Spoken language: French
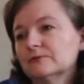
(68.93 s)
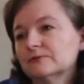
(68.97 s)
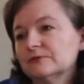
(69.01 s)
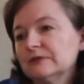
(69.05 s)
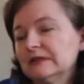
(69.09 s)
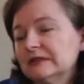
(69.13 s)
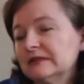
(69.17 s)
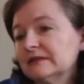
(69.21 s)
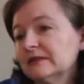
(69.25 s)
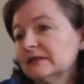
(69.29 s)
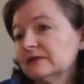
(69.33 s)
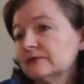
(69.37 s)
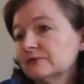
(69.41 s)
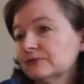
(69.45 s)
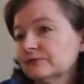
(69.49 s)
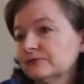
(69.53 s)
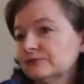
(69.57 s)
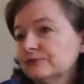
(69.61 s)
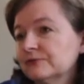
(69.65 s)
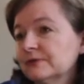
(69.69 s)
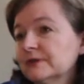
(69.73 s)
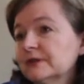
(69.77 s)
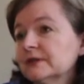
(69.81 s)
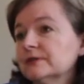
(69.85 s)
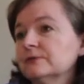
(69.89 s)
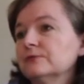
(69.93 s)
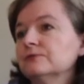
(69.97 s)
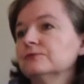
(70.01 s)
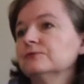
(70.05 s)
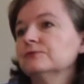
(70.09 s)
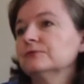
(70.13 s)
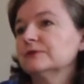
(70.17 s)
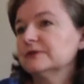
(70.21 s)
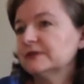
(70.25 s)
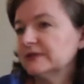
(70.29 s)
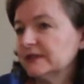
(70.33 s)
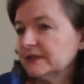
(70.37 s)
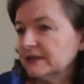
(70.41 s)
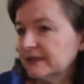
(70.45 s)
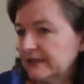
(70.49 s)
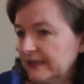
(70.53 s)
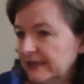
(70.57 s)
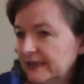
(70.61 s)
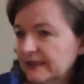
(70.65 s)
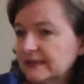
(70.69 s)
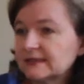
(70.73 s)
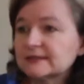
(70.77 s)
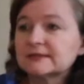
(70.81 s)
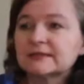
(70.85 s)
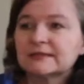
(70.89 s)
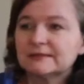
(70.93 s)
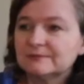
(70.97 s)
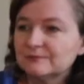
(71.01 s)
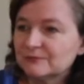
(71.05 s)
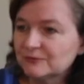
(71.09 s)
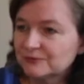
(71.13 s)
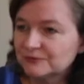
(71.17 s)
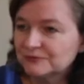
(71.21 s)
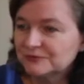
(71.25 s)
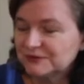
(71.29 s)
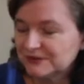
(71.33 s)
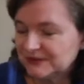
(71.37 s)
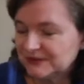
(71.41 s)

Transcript: donc inattendu et utile, extrêmement